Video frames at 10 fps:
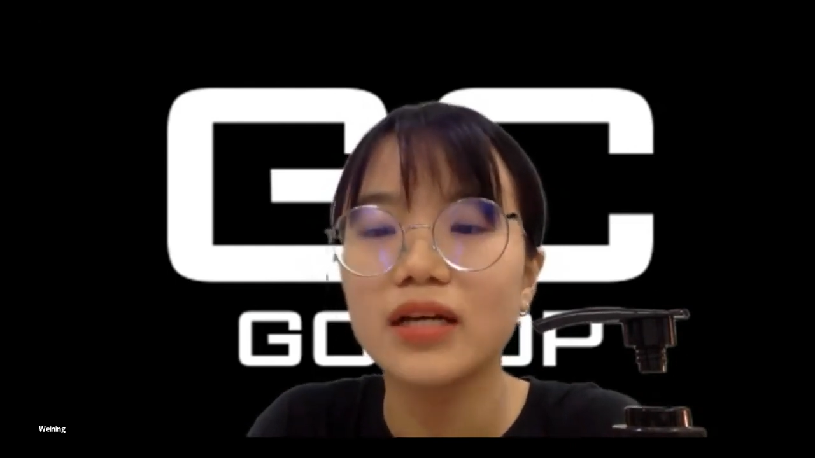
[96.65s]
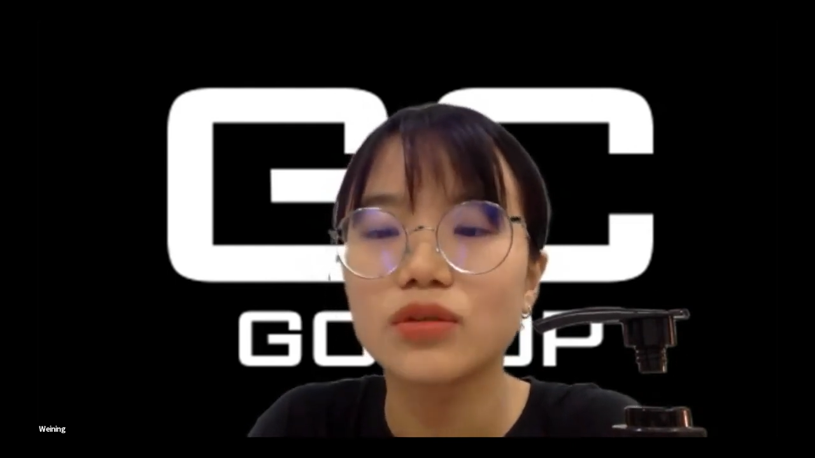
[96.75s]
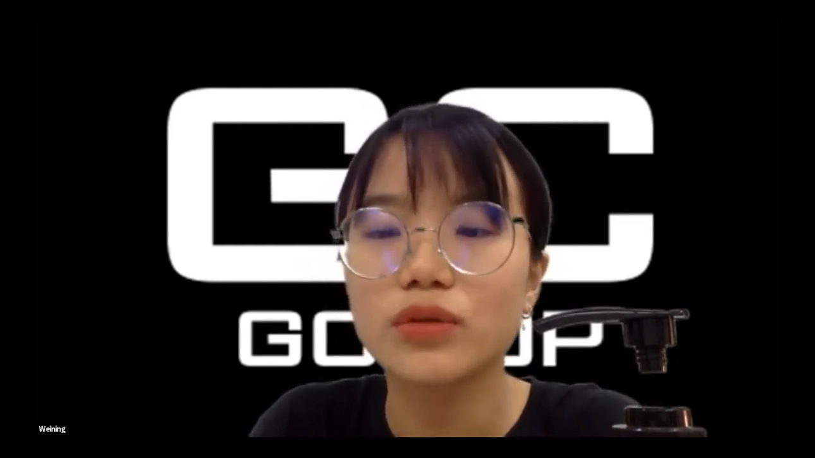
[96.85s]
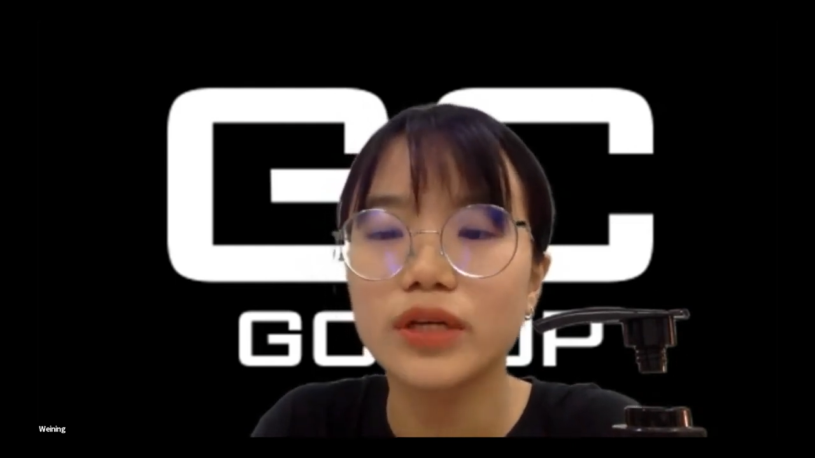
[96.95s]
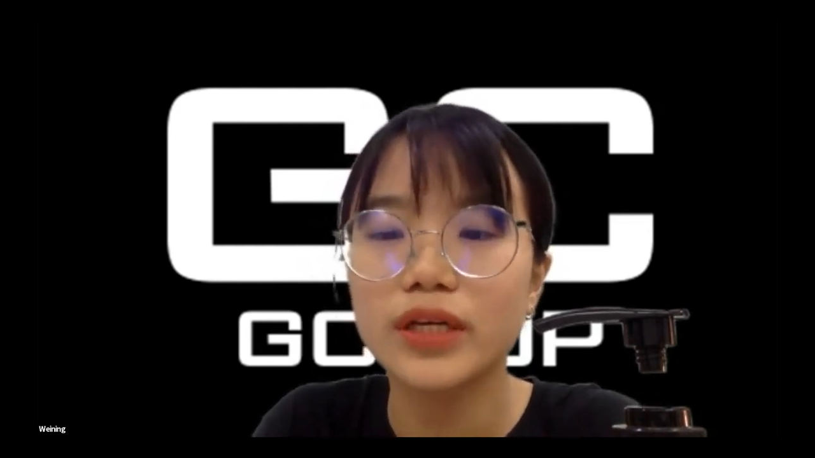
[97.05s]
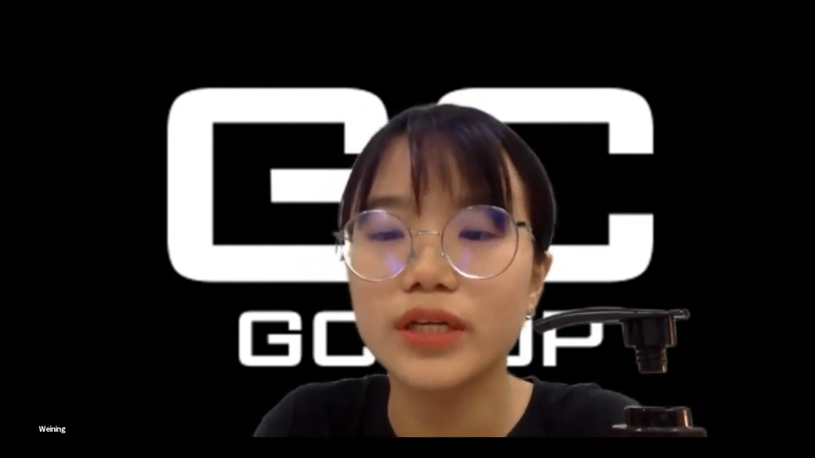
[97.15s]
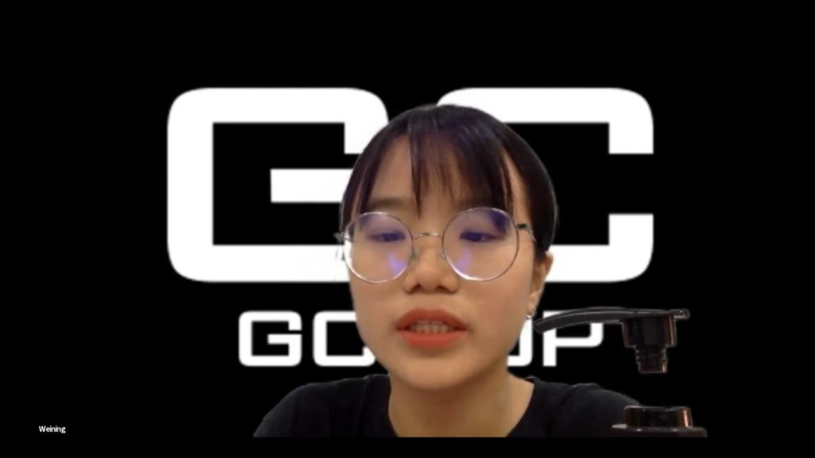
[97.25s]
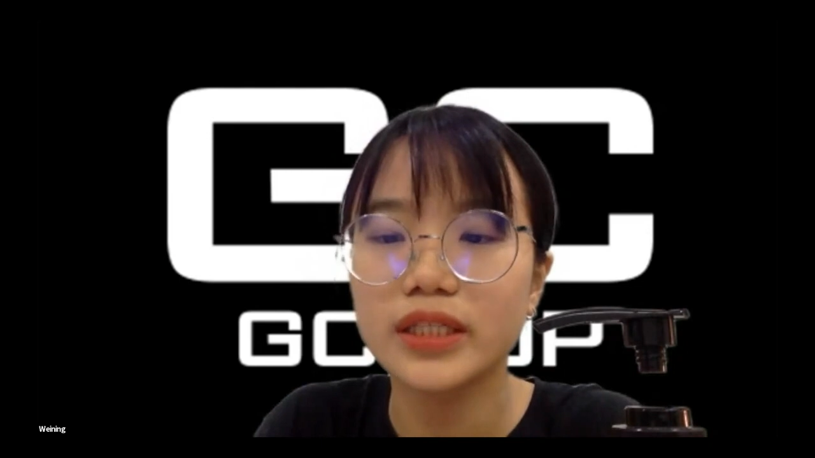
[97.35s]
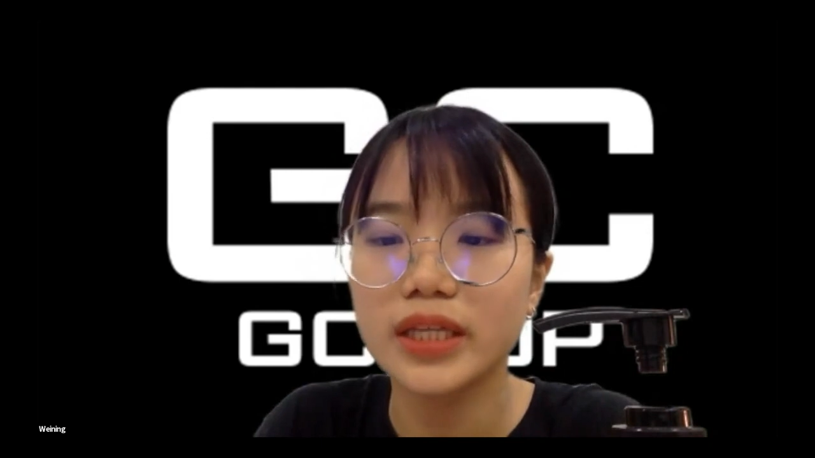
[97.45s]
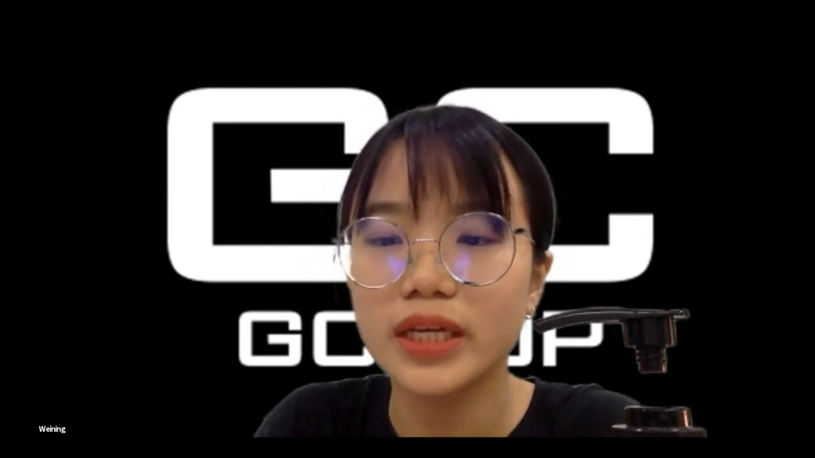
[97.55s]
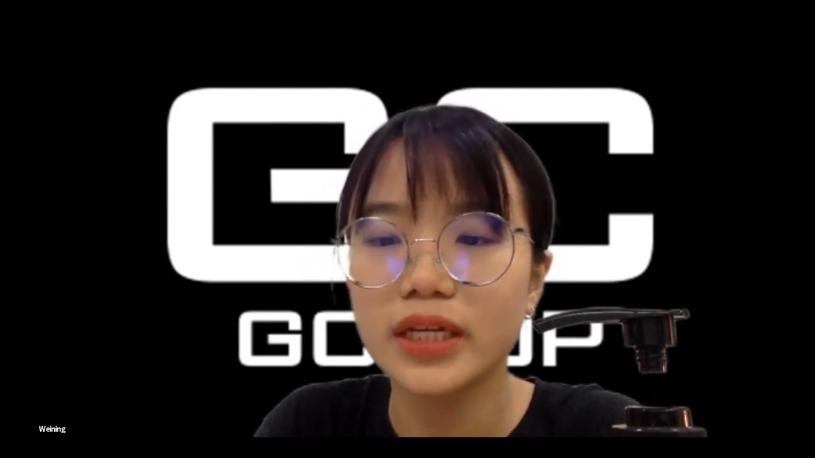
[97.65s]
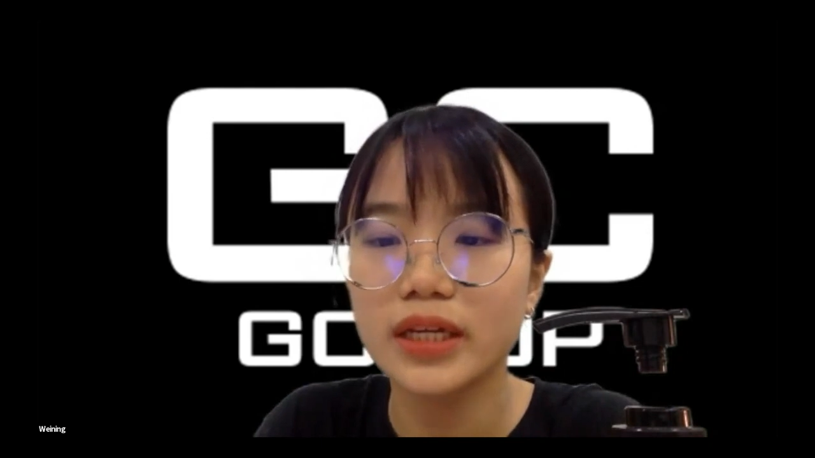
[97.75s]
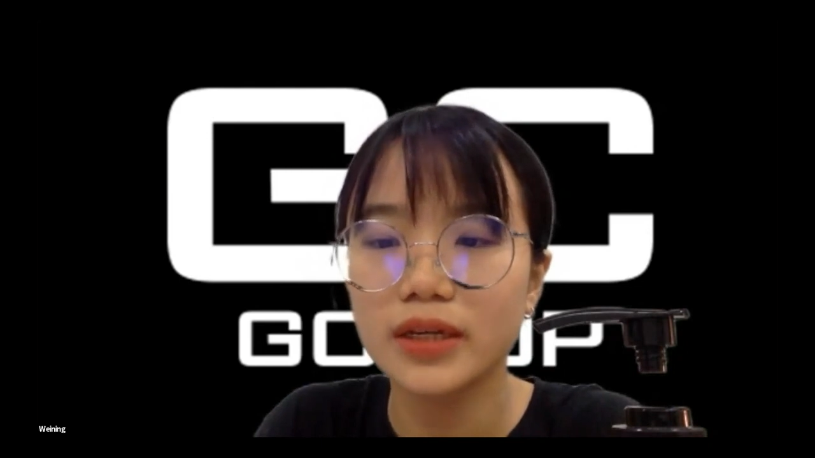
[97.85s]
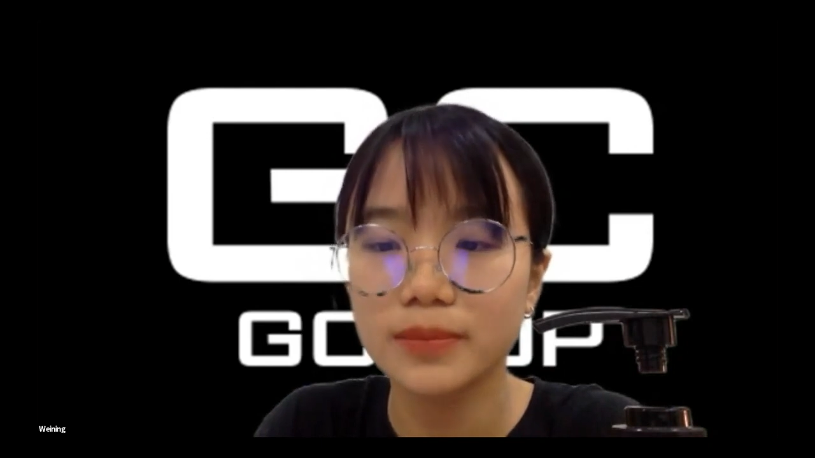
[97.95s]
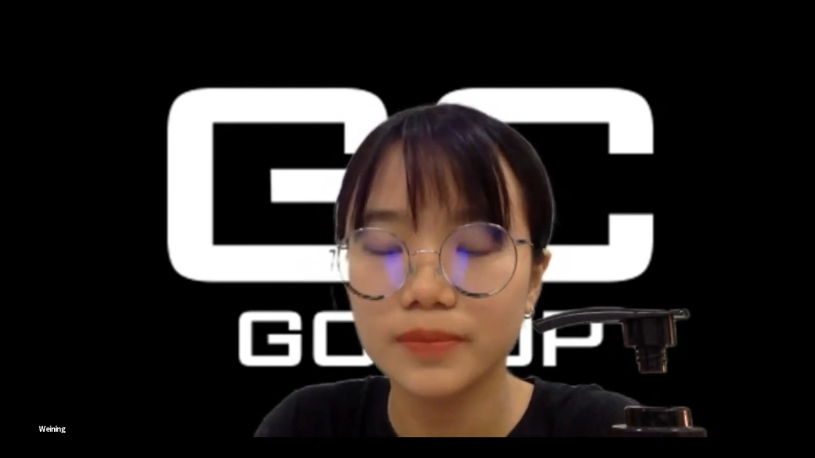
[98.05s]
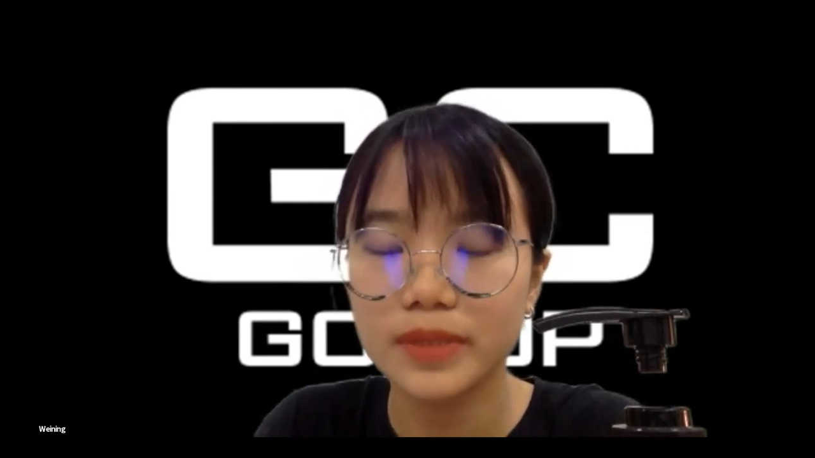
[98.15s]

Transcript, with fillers: 所以今天呢，